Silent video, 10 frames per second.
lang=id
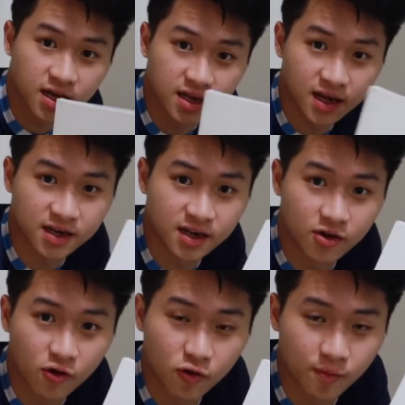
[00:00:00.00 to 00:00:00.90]
Ini ada
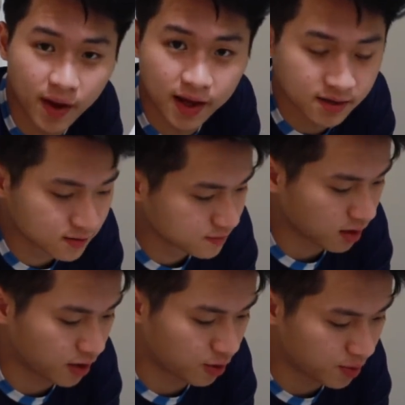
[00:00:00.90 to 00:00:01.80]
dokumen
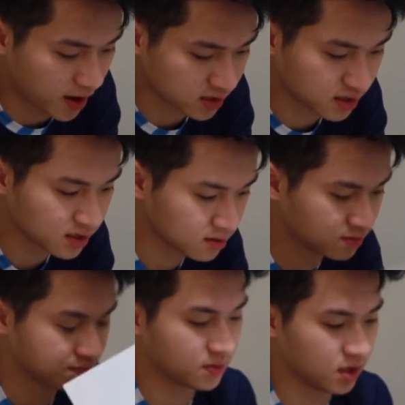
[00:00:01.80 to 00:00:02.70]
chiropractic.
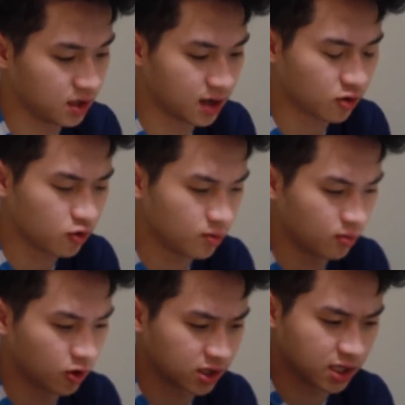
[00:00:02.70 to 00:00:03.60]
Ini aku
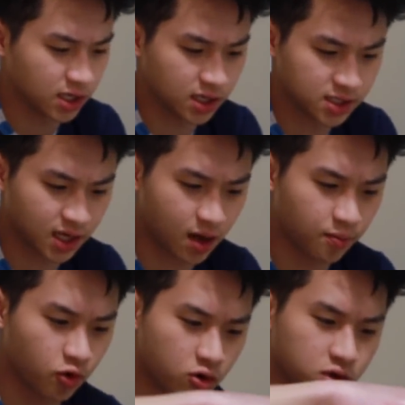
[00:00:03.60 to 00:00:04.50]
buat di
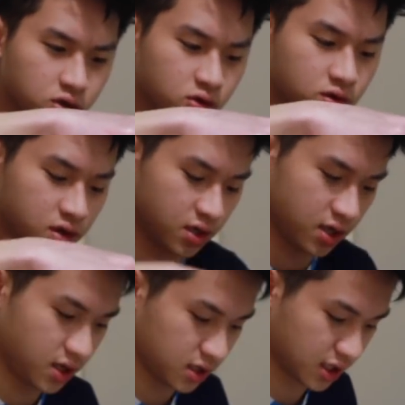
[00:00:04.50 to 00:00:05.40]
Singapura waktu itu.
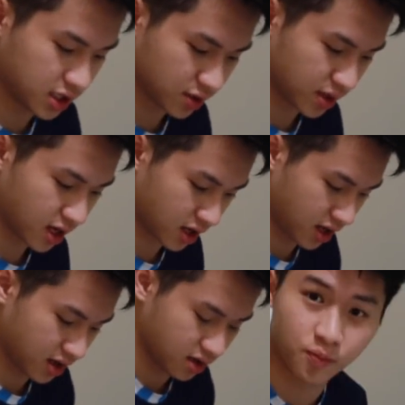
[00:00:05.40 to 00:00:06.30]
Jadi
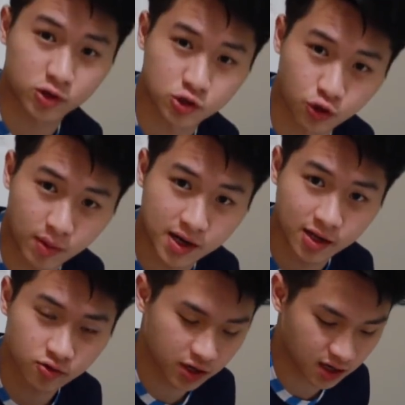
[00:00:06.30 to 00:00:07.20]
sebenarnya postur
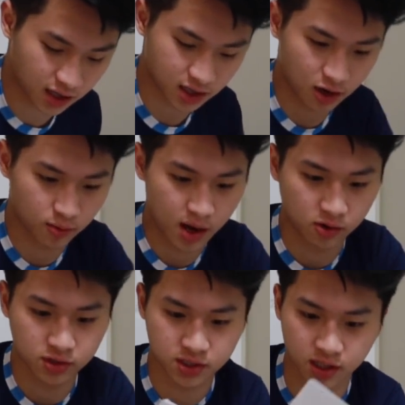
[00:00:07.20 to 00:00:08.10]
badanku ini nggak terlalu
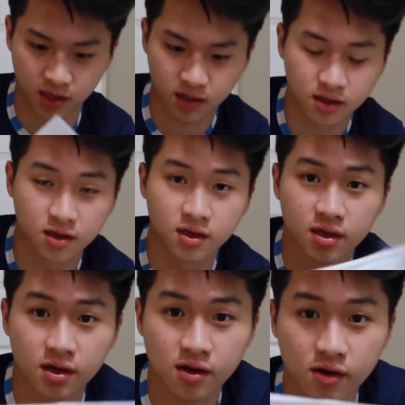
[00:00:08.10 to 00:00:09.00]
bagus nih.
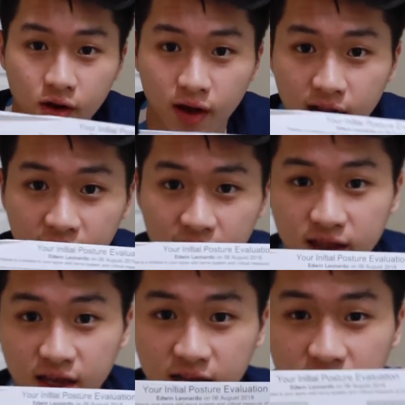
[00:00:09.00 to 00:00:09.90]
Kalau kalian lihat
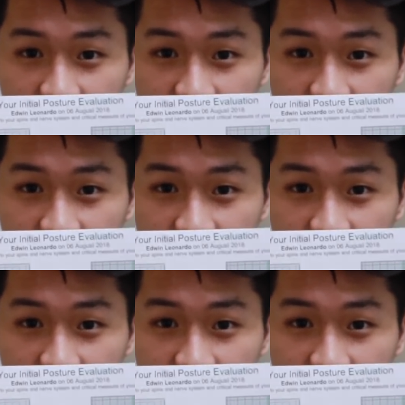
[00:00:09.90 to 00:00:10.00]
ini